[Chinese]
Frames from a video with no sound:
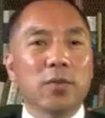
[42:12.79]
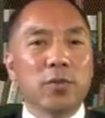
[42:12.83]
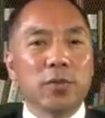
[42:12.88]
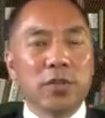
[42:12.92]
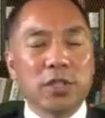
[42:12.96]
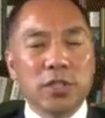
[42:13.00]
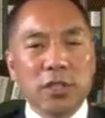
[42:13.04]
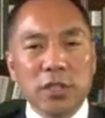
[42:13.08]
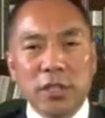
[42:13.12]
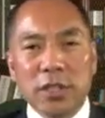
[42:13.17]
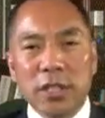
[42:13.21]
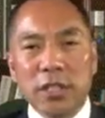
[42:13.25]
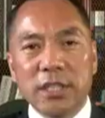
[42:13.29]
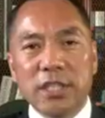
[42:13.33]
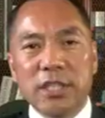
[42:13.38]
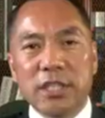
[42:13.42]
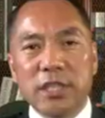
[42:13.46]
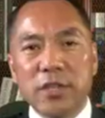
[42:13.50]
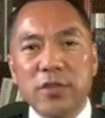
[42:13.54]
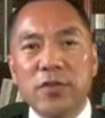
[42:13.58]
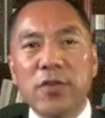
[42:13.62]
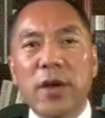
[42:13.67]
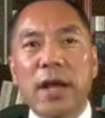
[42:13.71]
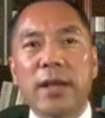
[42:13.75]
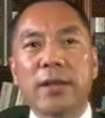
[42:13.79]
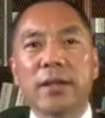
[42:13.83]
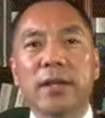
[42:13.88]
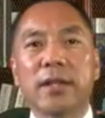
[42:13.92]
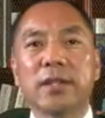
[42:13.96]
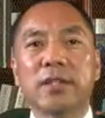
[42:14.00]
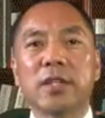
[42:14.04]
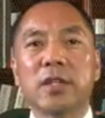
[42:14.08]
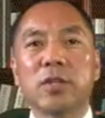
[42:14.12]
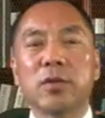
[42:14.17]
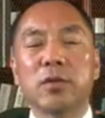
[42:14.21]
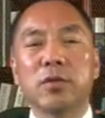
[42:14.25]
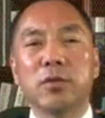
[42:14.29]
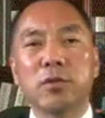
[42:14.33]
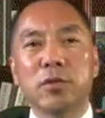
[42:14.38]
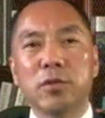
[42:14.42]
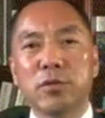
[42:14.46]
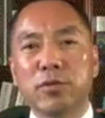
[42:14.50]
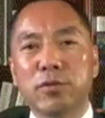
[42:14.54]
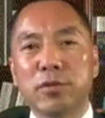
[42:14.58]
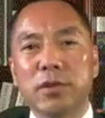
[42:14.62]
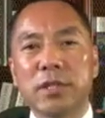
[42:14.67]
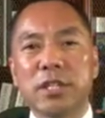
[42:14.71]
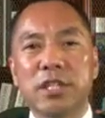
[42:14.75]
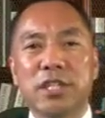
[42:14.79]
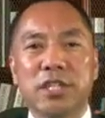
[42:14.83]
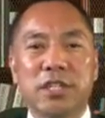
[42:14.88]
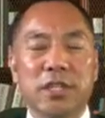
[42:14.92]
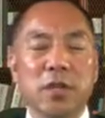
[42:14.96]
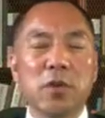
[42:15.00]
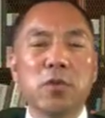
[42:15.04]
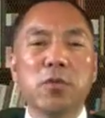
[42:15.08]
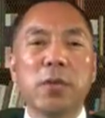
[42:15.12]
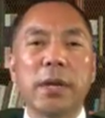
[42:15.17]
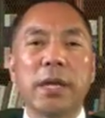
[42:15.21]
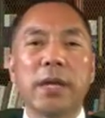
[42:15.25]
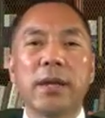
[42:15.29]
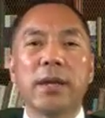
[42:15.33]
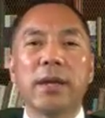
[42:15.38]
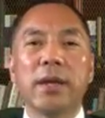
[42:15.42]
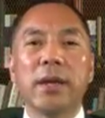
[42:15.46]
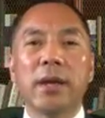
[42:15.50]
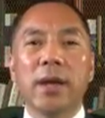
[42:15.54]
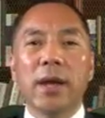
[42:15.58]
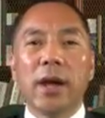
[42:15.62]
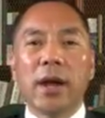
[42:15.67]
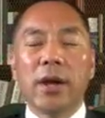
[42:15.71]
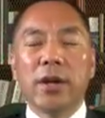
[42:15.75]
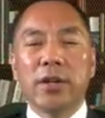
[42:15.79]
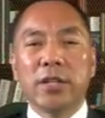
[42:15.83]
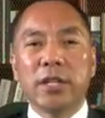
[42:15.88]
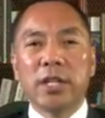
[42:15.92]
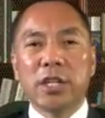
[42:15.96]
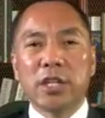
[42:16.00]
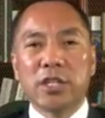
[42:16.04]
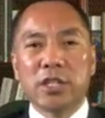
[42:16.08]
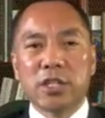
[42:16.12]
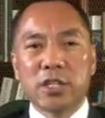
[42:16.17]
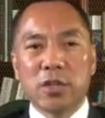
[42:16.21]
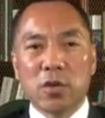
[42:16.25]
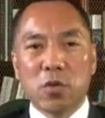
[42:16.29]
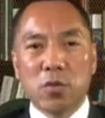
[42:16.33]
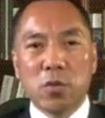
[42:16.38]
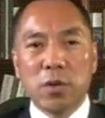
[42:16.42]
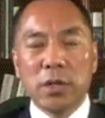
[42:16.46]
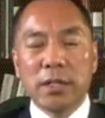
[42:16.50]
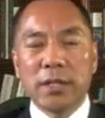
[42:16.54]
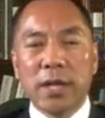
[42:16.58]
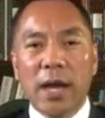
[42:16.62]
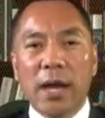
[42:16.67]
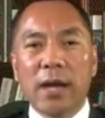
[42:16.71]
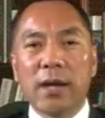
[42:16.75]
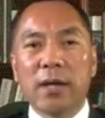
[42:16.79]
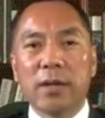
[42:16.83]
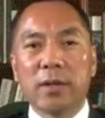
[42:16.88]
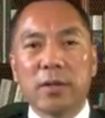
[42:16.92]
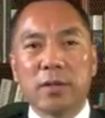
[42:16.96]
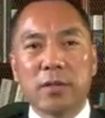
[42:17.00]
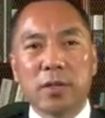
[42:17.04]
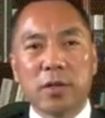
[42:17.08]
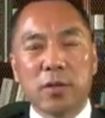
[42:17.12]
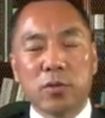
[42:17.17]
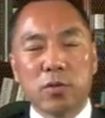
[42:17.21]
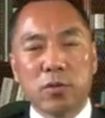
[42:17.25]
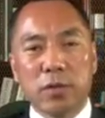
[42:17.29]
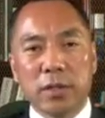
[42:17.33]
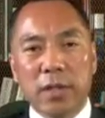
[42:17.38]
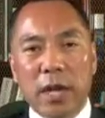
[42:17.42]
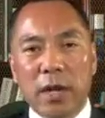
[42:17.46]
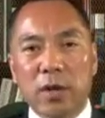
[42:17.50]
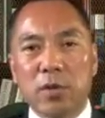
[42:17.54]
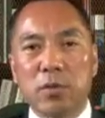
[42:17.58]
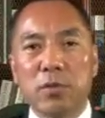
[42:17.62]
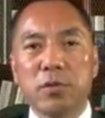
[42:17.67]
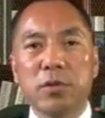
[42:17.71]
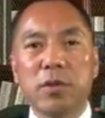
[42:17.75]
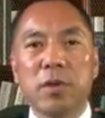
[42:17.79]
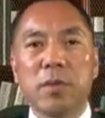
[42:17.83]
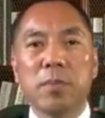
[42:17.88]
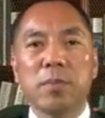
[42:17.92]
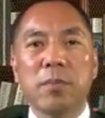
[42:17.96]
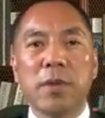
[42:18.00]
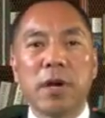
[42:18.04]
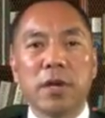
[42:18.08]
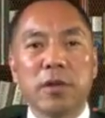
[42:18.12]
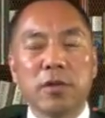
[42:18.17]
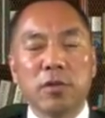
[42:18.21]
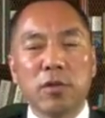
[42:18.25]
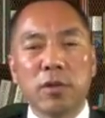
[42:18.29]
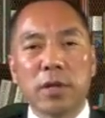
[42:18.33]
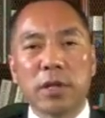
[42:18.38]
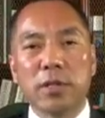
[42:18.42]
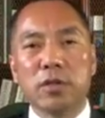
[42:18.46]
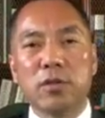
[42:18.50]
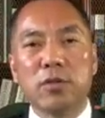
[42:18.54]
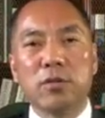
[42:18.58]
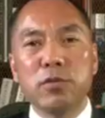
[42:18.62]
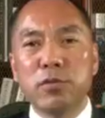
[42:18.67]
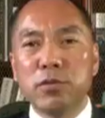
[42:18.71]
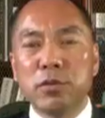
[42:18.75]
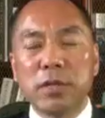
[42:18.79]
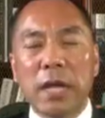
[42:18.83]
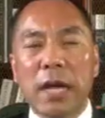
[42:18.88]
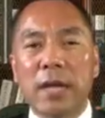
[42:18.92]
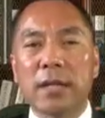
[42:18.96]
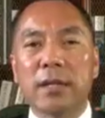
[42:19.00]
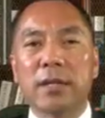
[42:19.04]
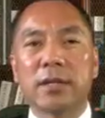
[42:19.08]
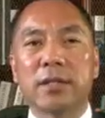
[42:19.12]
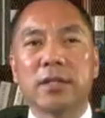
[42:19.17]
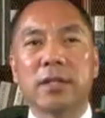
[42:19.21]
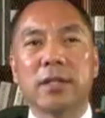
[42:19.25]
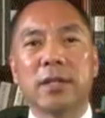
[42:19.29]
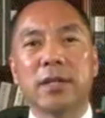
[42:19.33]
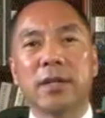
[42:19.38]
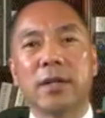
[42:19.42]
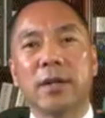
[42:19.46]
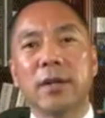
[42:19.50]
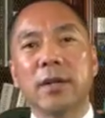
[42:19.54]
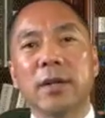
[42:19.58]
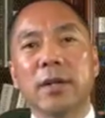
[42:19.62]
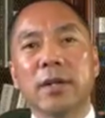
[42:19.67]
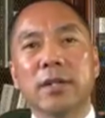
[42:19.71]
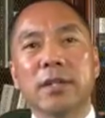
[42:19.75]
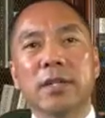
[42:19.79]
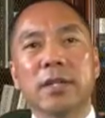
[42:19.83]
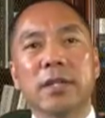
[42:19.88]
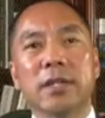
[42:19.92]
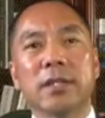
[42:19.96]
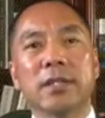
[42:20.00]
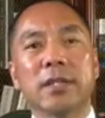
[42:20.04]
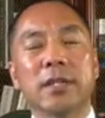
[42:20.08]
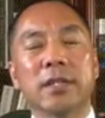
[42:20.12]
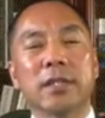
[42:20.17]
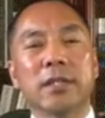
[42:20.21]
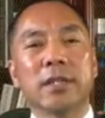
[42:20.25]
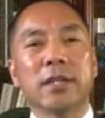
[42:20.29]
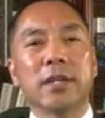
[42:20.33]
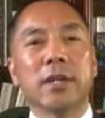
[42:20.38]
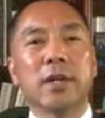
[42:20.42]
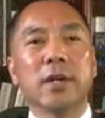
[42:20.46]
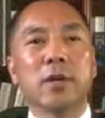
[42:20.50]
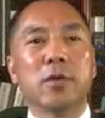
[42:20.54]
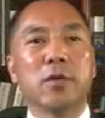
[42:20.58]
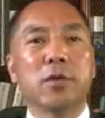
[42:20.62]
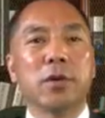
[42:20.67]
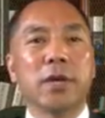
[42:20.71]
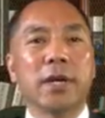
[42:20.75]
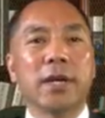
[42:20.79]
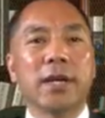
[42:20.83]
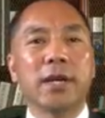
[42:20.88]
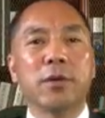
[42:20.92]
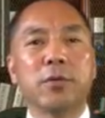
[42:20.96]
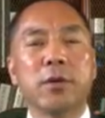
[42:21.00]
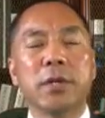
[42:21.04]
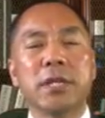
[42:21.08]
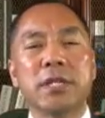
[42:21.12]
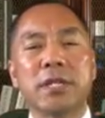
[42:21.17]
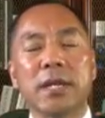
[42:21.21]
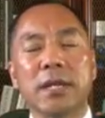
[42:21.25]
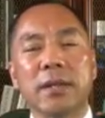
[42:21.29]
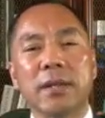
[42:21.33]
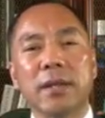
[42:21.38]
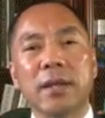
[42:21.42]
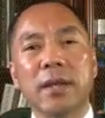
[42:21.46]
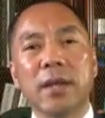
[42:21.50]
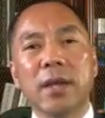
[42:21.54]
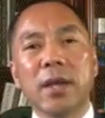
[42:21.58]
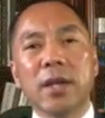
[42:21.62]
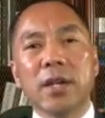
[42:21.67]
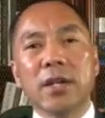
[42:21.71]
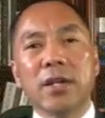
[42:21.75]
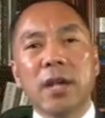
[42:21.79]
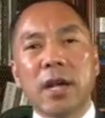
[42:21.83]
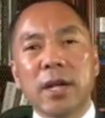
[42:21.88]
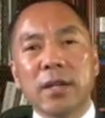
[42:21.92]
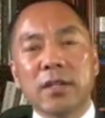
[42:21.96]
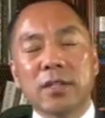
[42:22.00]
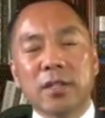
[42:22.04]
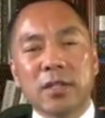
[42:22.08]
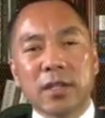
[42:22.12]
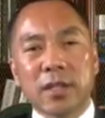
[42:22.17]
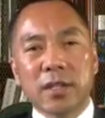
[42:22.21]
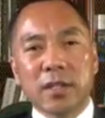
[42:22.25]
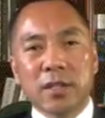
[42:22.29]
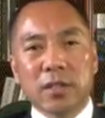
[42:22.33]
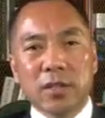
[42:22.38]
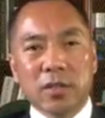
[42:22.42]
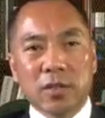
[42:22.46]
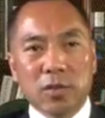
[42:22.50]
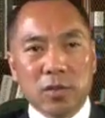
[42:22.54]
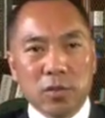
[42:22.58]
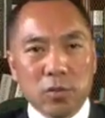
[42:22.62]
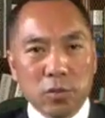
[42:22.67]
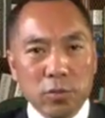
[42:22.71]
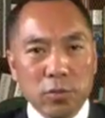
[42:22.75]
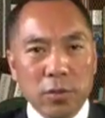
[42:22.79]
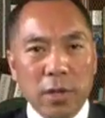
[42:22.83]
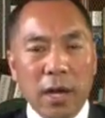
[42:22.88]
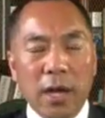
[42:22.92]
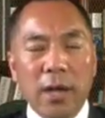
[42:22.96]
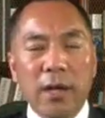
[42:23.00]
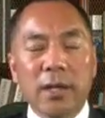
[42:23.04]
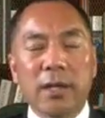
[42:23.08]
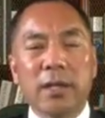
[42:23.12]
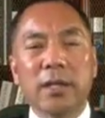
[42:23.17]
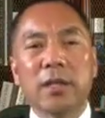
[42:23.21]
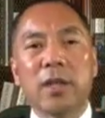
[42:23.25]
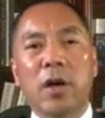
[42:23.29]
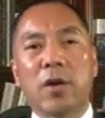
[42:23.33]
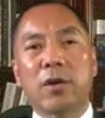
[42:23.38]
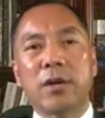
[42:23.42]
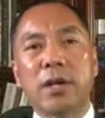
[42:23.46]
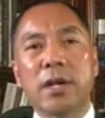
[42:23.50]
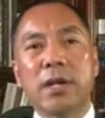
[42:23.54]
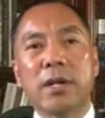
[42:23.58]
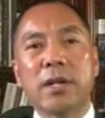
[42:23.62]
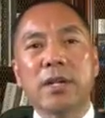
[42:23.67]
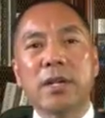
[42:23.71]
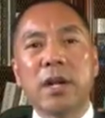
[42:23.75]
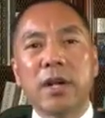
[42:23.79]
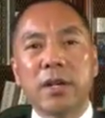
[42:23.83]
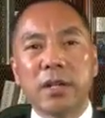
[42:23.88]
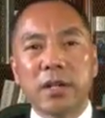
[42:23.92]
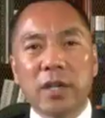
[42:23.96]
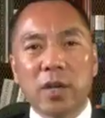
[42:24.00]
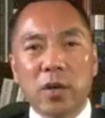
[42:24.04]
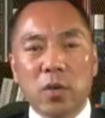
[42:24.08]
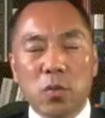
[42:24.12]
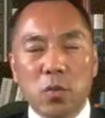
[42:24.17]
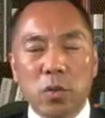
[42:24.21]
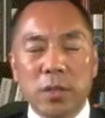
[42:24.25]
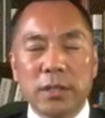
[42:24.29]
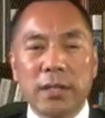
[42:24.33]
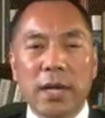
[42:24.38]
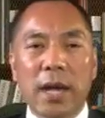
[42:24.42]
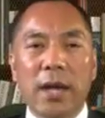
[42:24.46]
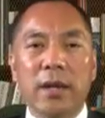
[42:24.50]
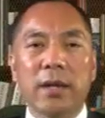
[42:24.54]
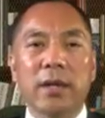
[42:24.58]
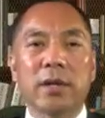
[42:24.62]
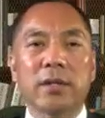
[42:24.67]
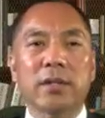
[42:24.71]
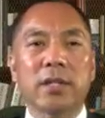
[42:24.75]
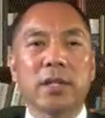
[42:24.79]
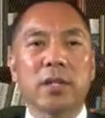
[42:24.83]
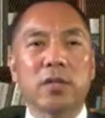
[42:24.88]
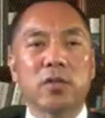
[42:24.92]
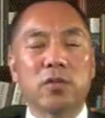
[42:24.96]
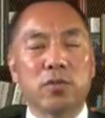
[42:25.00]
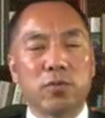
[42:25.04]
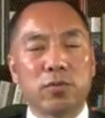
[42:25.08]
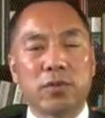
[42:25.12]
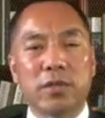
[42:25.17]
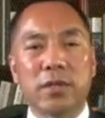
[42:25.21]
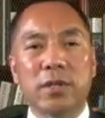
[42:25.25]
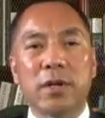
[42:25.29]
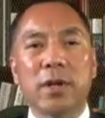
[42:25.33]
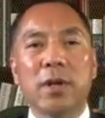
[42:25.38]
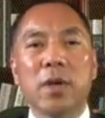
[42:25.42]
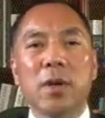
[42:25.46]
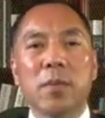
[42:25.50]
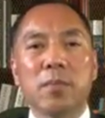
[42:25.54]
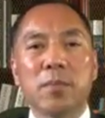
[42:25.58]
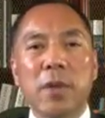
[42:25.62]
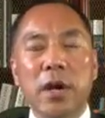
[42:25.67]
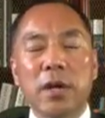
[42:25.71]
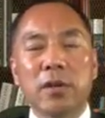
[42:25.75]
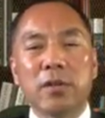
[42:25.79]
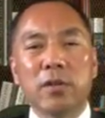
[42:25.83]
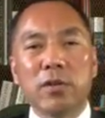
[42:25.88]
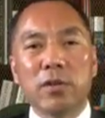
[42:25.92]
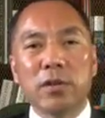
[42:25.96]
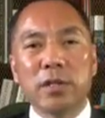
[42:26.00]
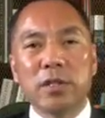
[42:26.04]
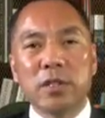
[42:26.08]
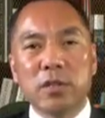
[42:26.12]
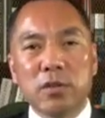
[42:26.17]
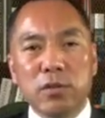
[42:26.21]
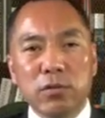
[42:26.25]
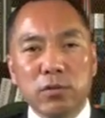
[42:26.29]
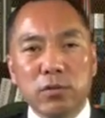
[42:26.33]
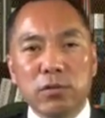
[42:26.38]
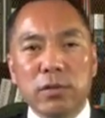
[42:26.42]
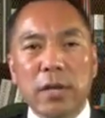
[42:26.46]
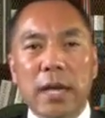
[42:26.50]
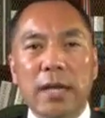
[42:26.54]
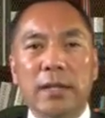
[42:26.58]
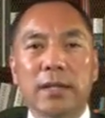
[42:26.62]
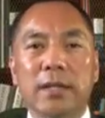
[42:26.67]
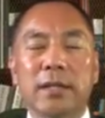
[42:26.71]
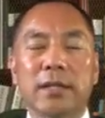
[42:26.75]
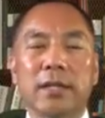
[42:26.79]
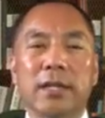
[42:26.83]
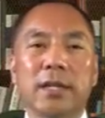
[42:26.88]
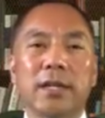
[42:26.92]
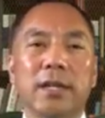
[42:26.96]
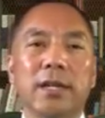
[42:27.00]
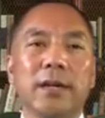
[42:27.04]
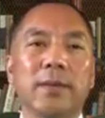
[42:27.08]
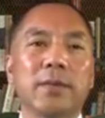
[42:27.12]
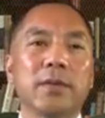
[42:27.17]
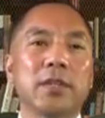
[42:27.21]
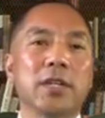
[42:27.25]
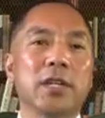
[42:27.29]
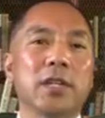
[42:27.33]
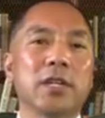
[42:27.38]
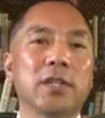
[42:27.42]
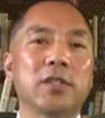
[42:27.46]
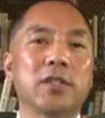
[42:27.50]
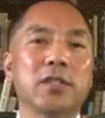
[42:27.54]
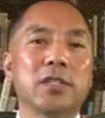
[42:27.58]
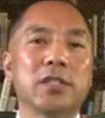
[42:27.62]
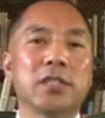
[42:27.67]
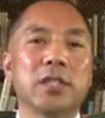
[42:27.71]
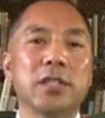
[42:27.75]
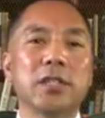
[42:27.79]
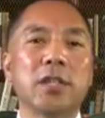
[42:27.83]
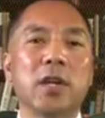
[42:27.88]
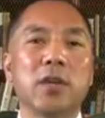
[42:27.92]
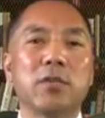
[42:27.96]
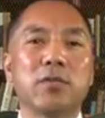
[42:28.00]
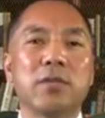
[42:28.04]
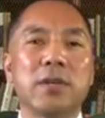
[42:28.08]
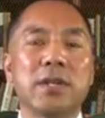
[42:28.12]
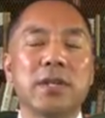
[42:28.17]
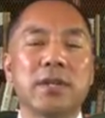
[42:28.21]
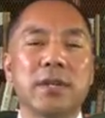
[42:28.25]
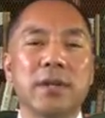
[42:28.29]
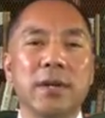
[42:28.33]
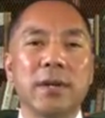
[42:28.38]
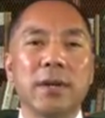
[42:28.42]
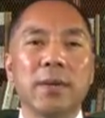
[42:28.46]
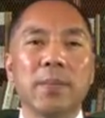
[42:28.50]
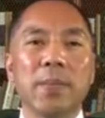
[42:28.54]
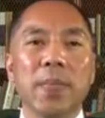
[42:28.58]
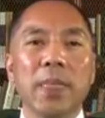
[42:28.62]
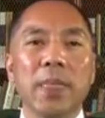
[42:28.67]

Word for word: 失得其反的这种愚蠢的行为，而且使国家和这个国家荣誉蒙受了巨大的这个这个这个这个灰黑灰尘，让这个中央领导人，让这个国家，让这个组织蒙受了巨大的这个呃形象损失。